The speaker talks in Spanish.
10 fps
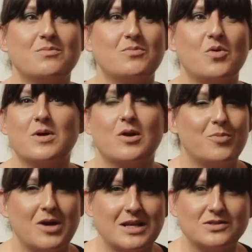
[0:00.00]
moverlo
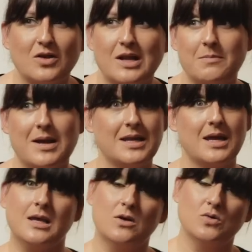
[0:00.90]
por el resto de Alemania
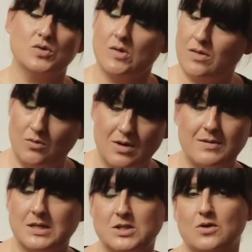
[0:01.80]
e incluso hacer una
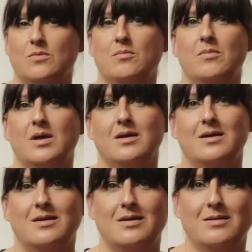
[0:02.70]
versión
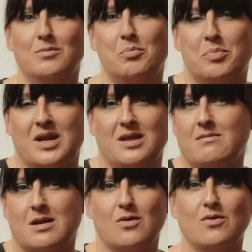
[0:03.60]
eh, para
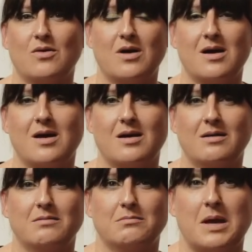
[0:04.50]
llevarlo a,
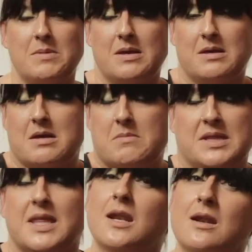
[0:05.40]
mi,
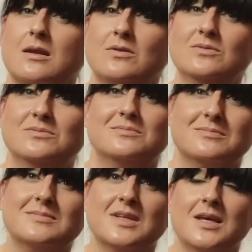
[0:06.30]
tierra.
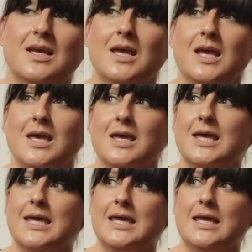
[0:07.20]

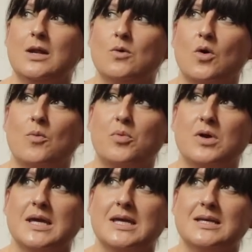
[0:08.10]
Y luego
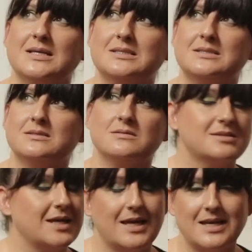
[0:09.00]
pues
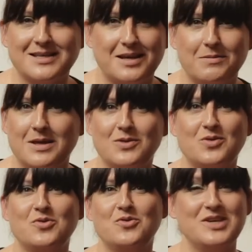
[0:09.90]
seguir
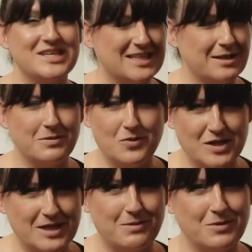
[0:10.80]
escribiendo y escribiendo y
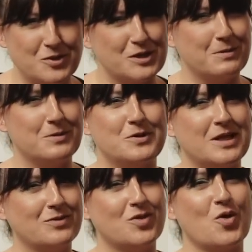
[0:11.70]
escribiendo y escribiendo
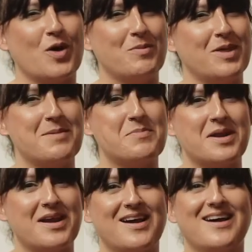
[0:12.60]
tanto que me dé
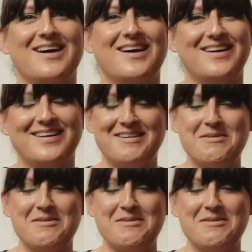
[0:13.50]
para,